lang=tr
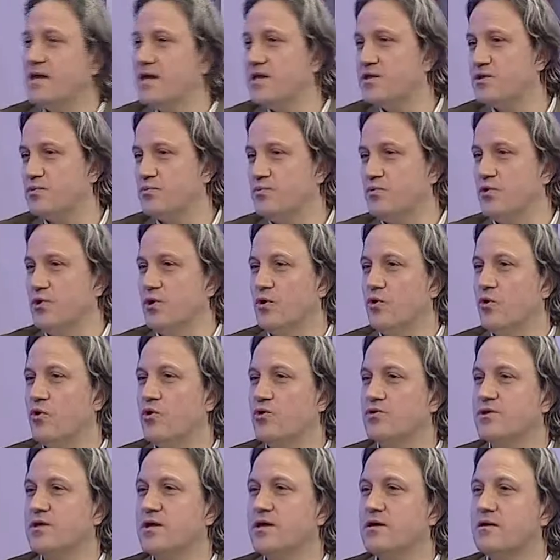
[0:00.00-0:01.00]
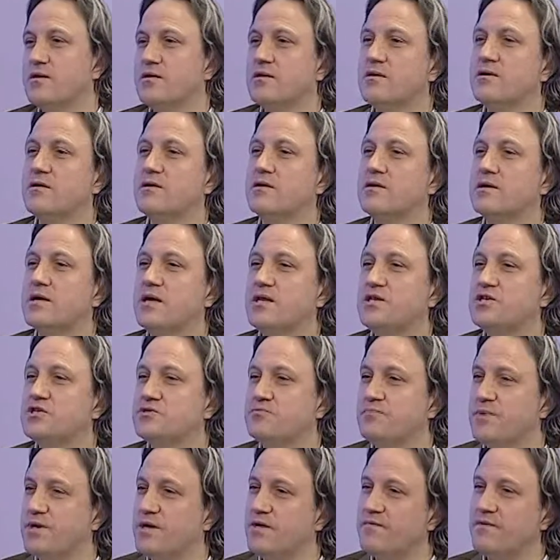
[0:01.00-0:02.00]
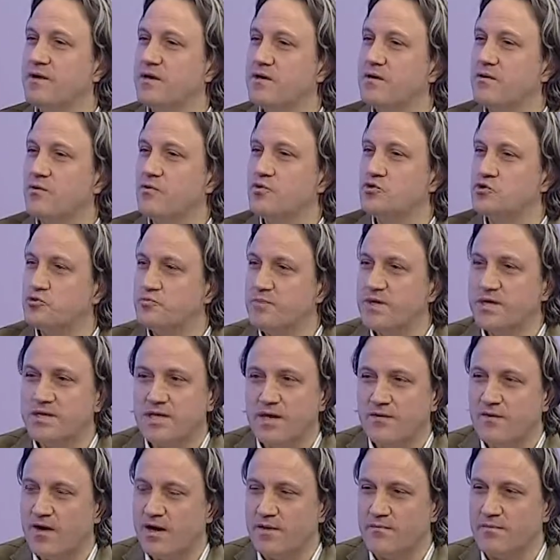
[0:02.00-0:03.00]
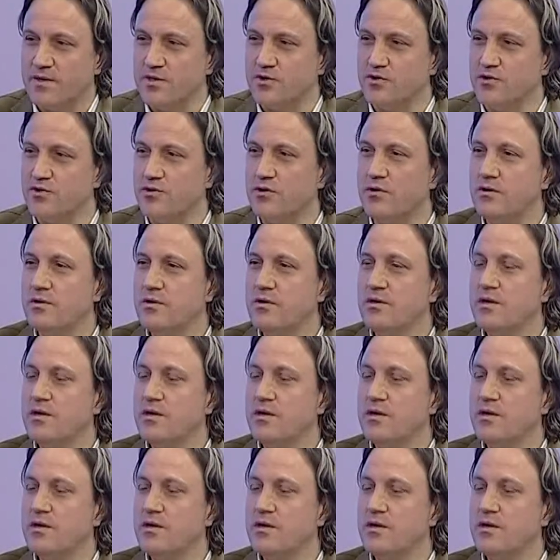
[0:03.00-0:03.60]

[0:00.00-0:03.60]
etmiyor. Orada e, gelişmeye ve oluşmaya devam ediyor.